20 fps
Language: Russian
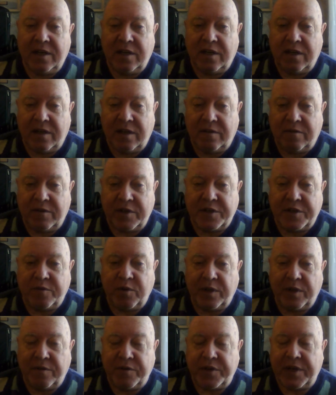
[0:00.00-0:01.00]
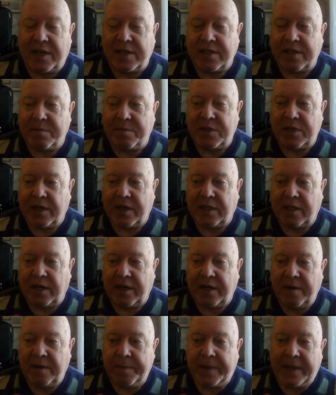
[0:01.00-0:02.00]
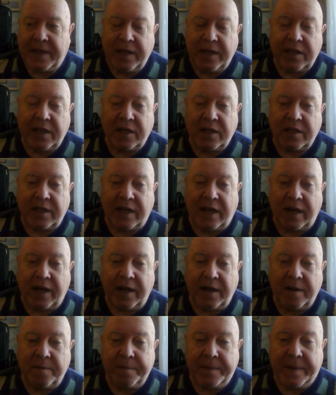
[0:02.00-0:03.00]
э, вы живете в частном секторе и так далее.